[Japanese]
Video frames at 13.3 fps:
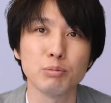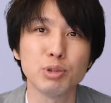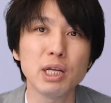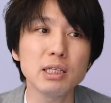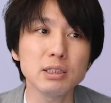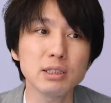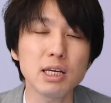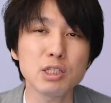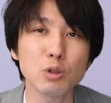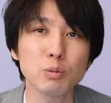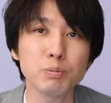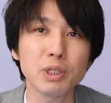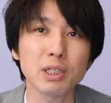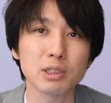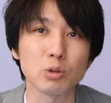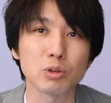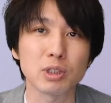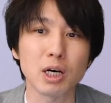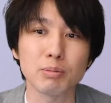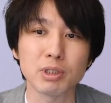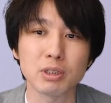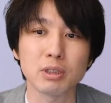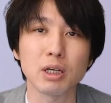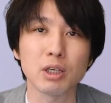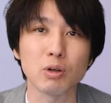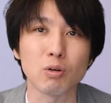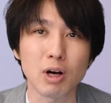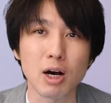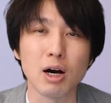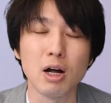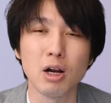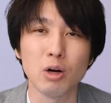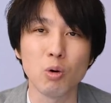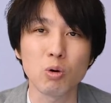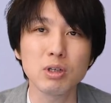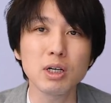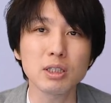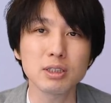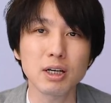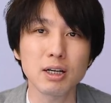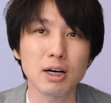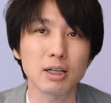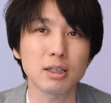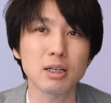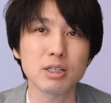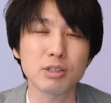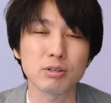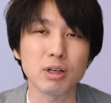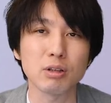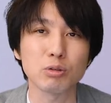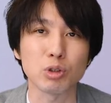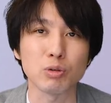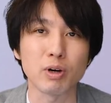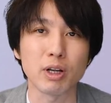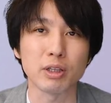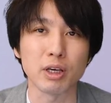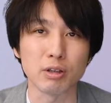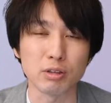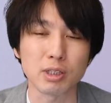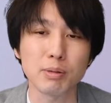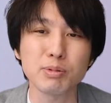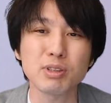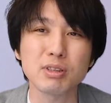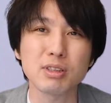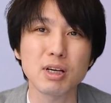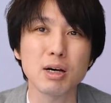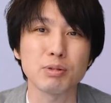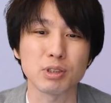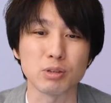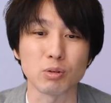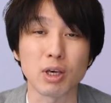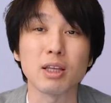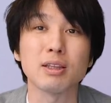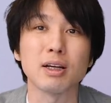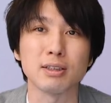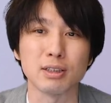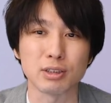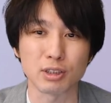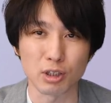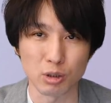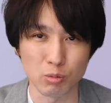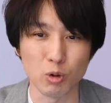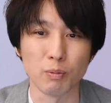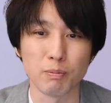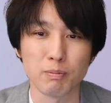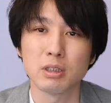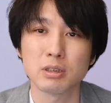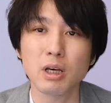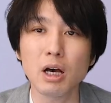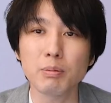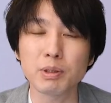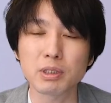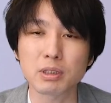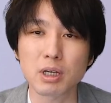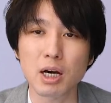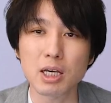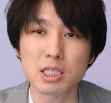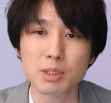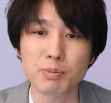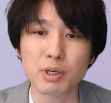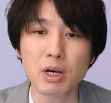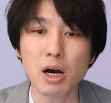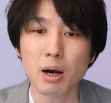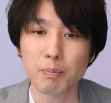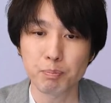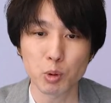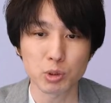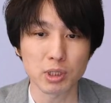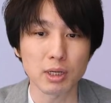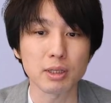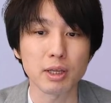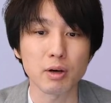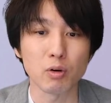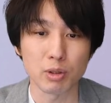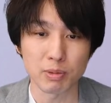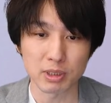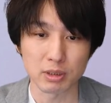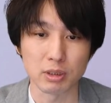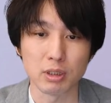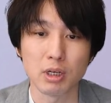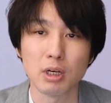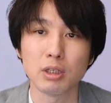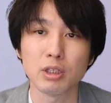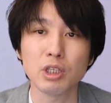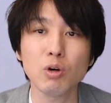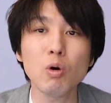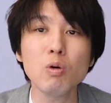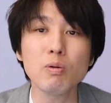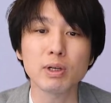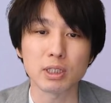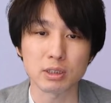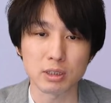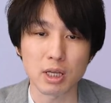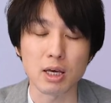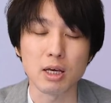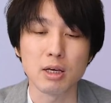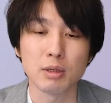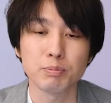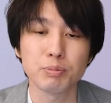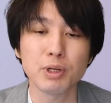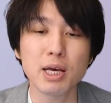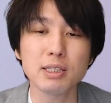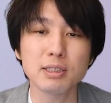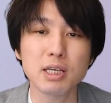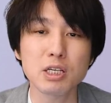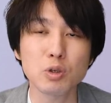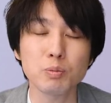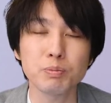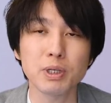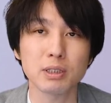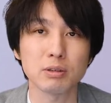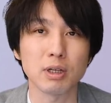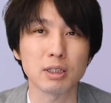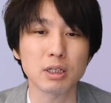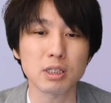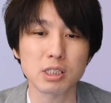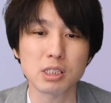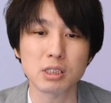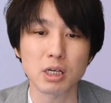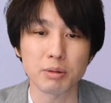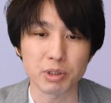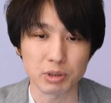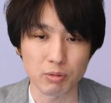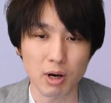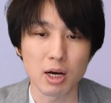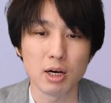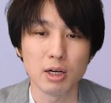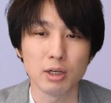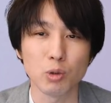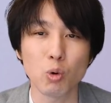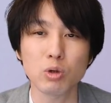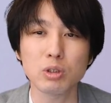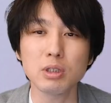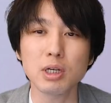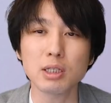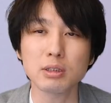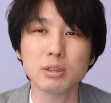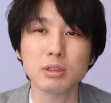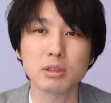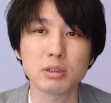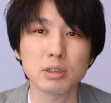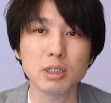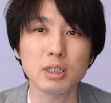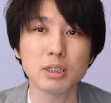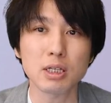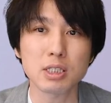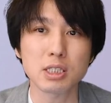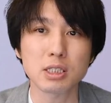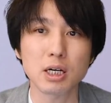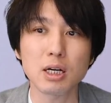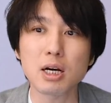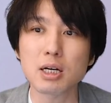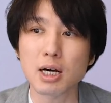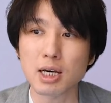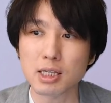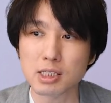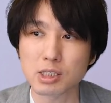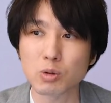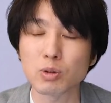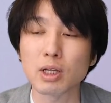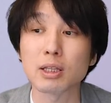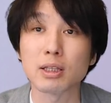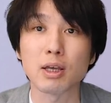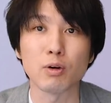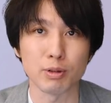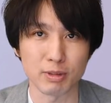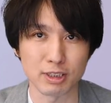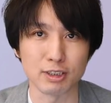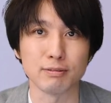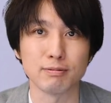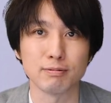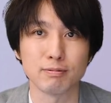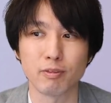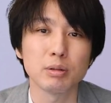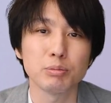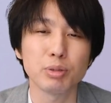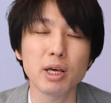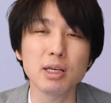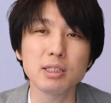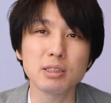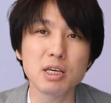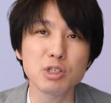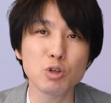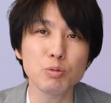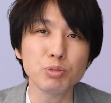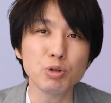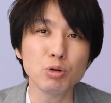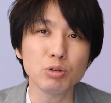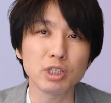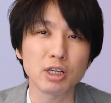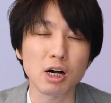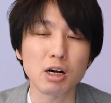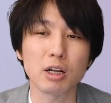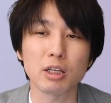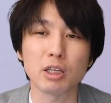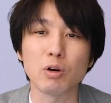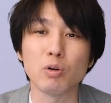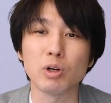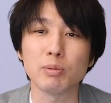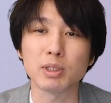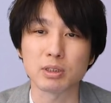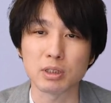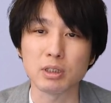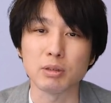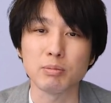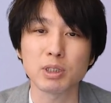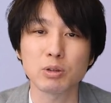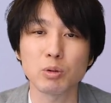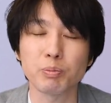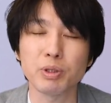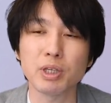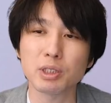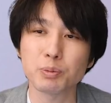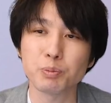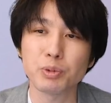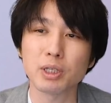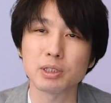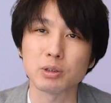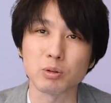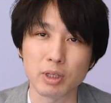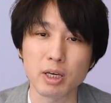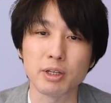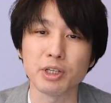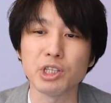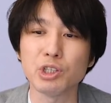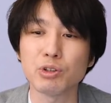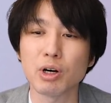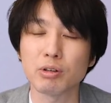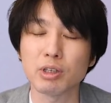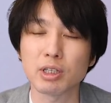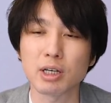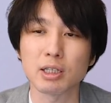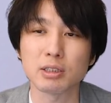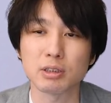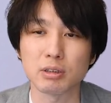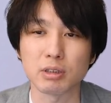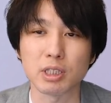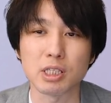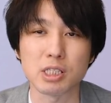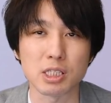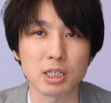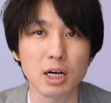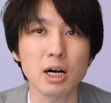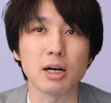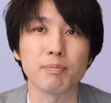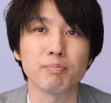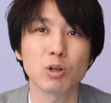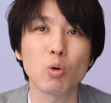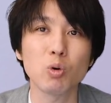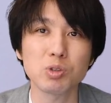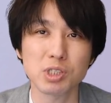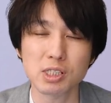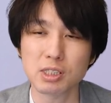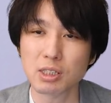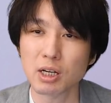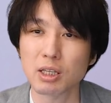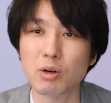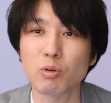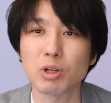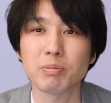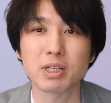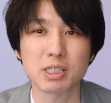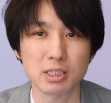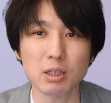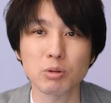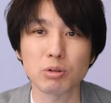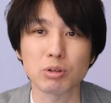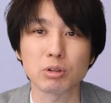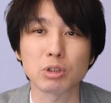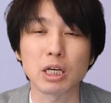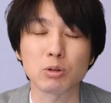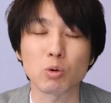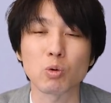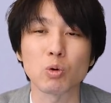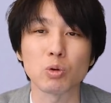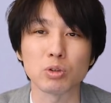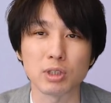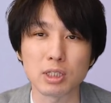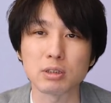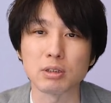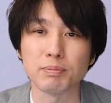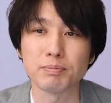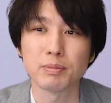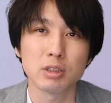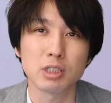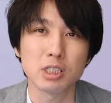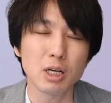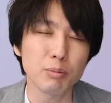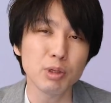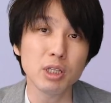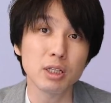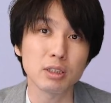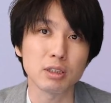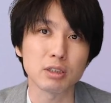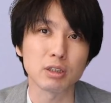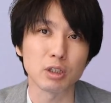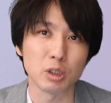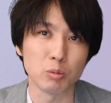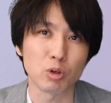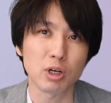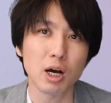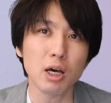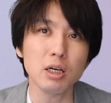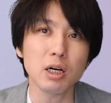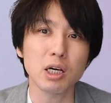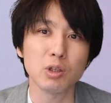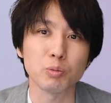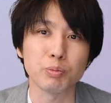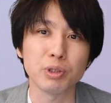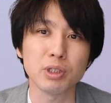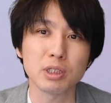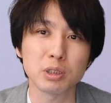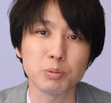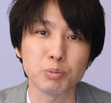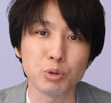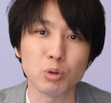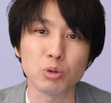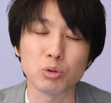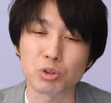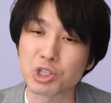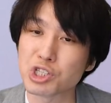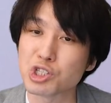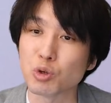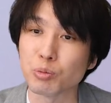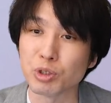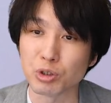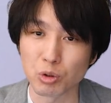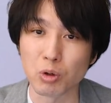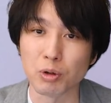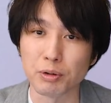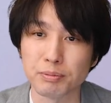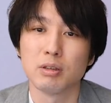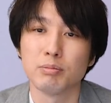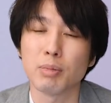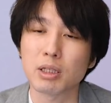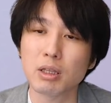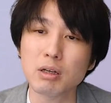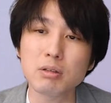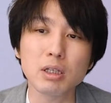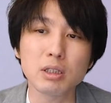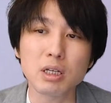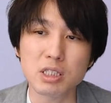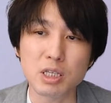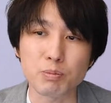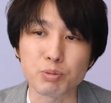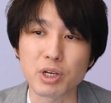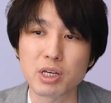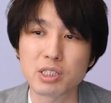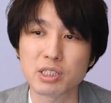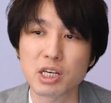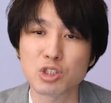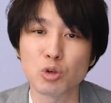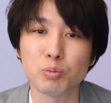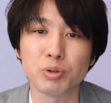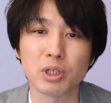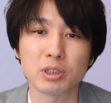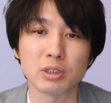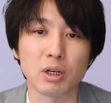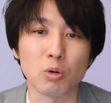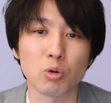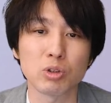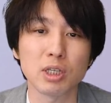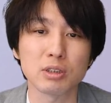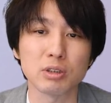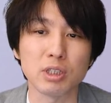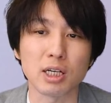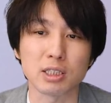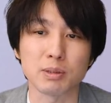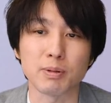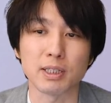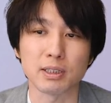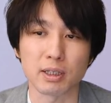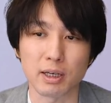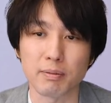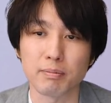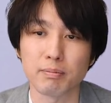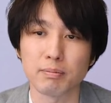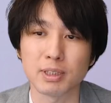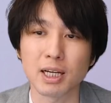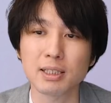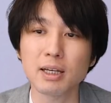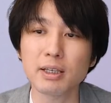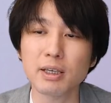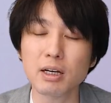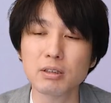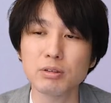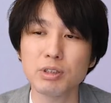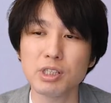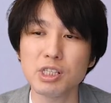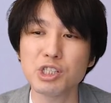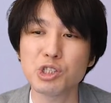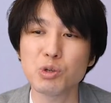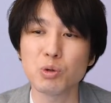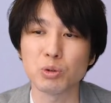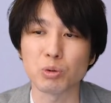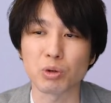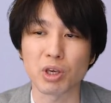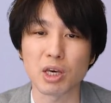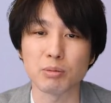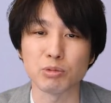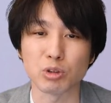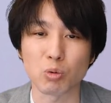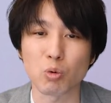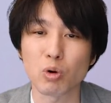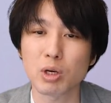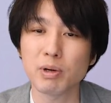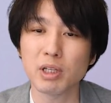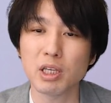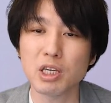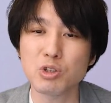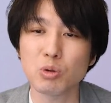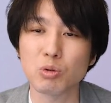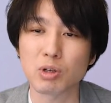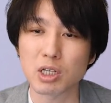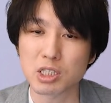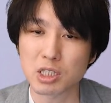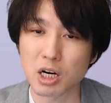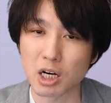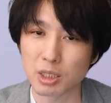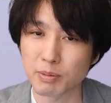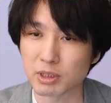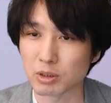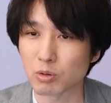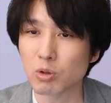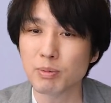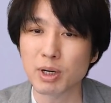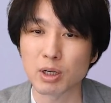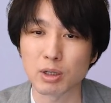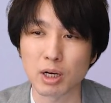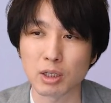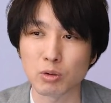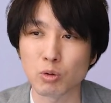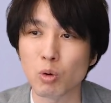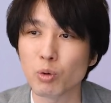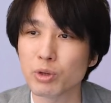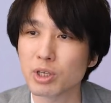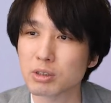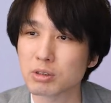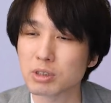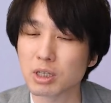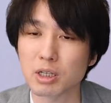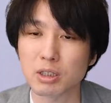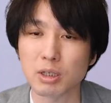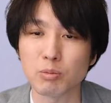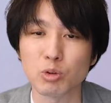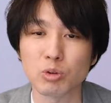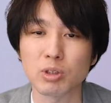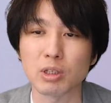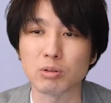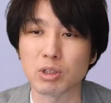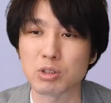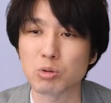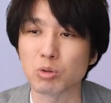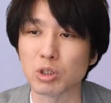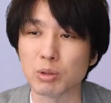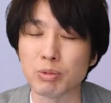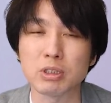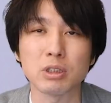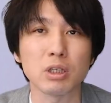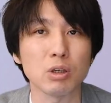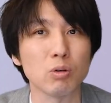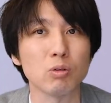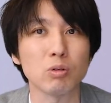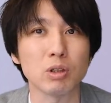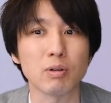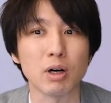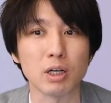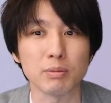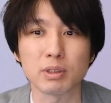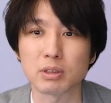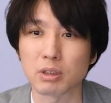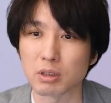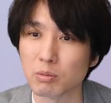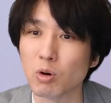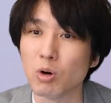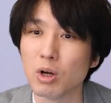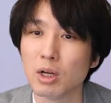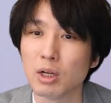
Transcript: プレイステーションプラスのサービス内容が6月から新しくなると言われているサブスクサービスの件なんですけれどもサービス開始日が発表されております日本はですねプレイステーションプラスの新しいサービスは6月1日から開始となっておりますプレイステーションブログに書かれております、まあ、その PS プラスのね、リニューアルに関する記事が更新されておりましたといったところです。ちなみになんですけれども、海外の PS ブログの記事を見ると、全く新しい PlayStation Plus が6月に発売され、700以上のゲームとこれまで以上の価値があります。これまあ、あの、翻訳されたものなので、ちょっといびつな日本語ではありますけれども、